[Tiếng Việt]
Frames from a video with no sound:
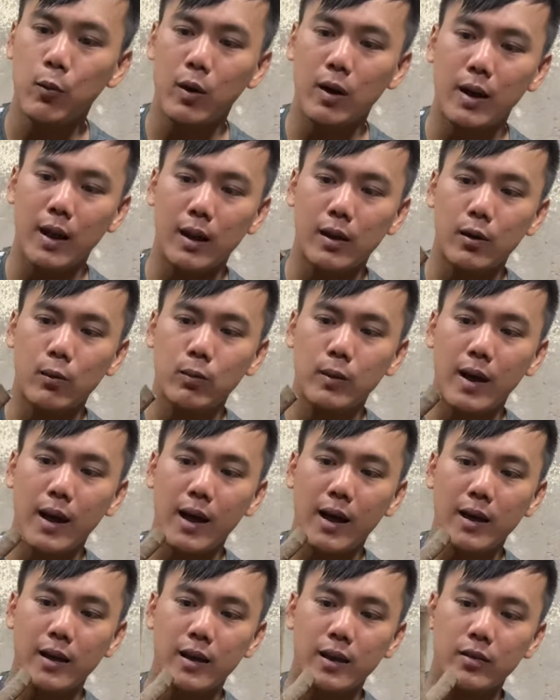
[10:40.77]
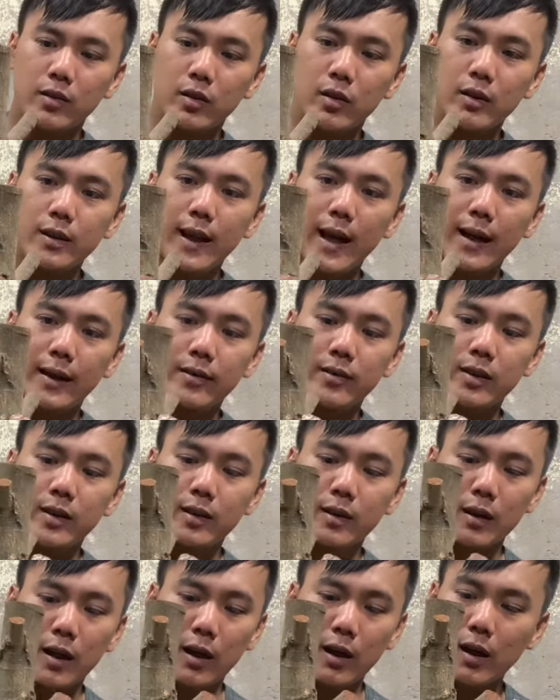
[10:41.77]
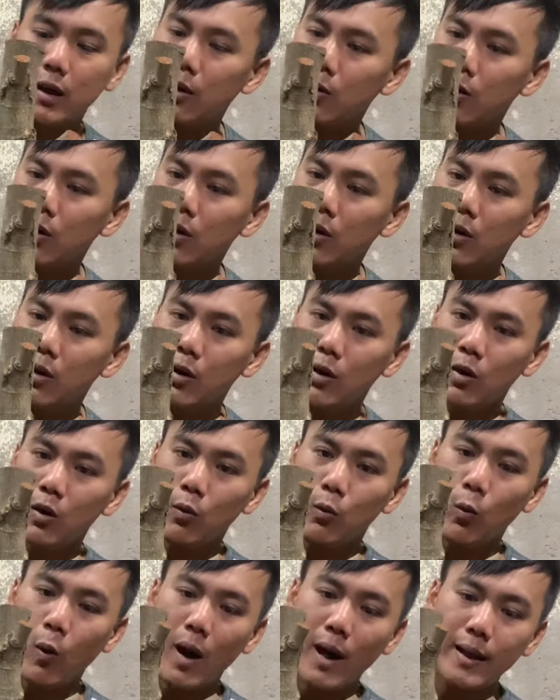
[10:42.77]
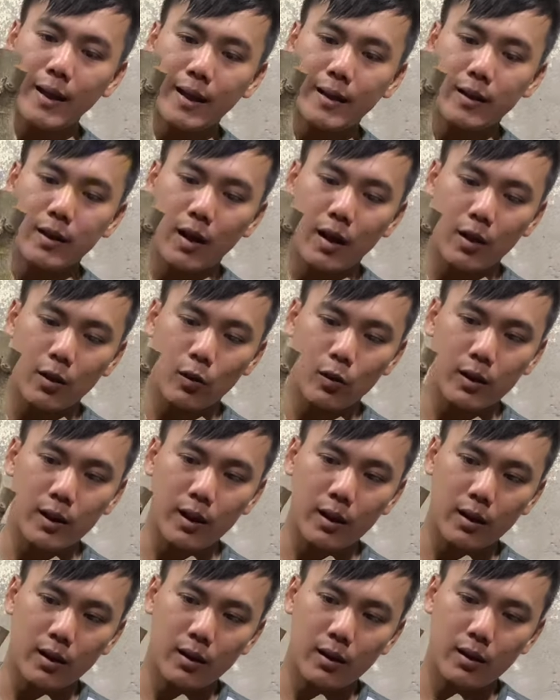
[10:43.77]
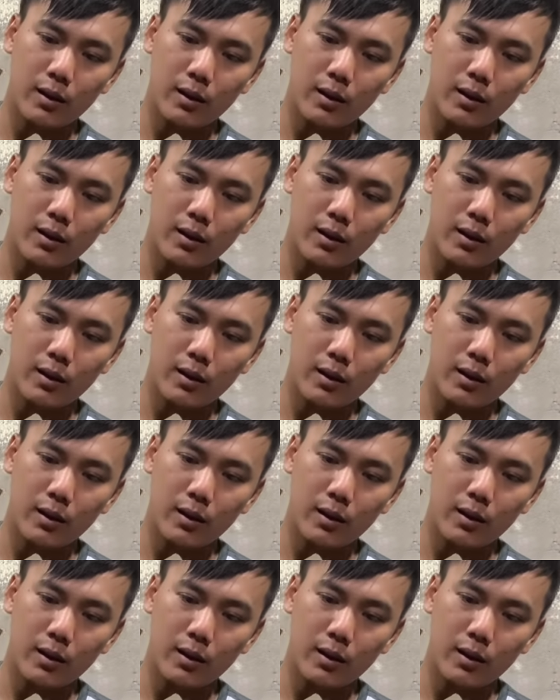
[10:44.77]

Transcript: hoặc là chúng ta sửa tàn zin là quá nhanh chơi luôn anh chị.